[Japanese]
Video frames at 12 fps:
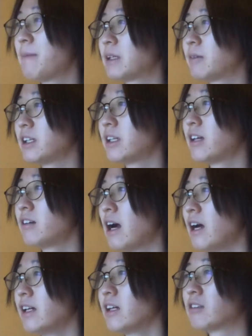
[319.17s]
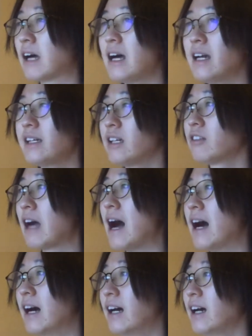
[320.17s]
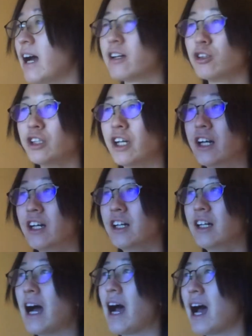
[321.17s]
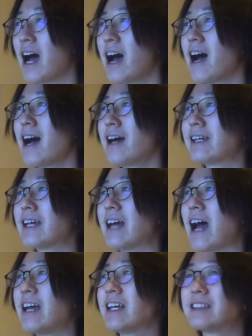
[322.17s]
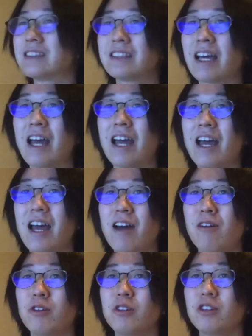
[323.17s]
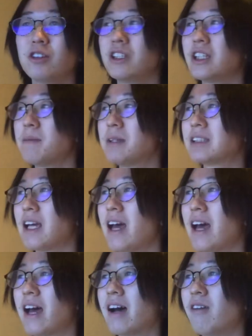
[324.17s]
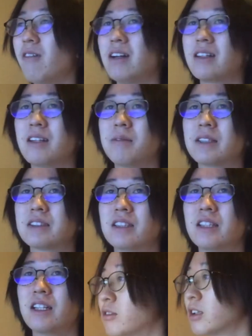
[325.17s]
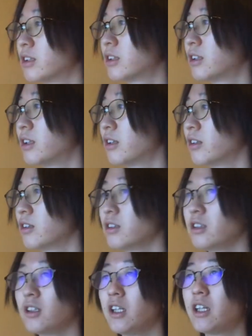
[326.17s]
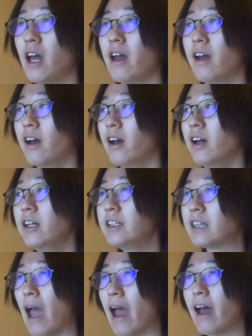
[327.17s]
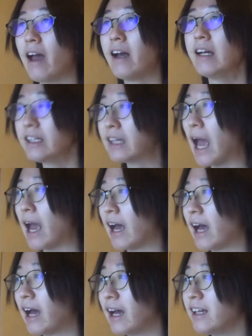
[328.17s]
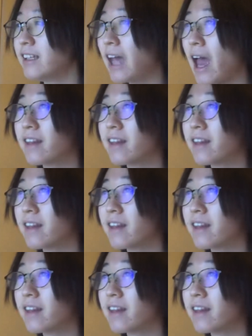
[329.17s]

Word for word: 待って待って、いけるかいけんのかいけんのかはい、購入あー、いけないですね。本当にいけません。終わってます。終わった。いけいけいけいけいけ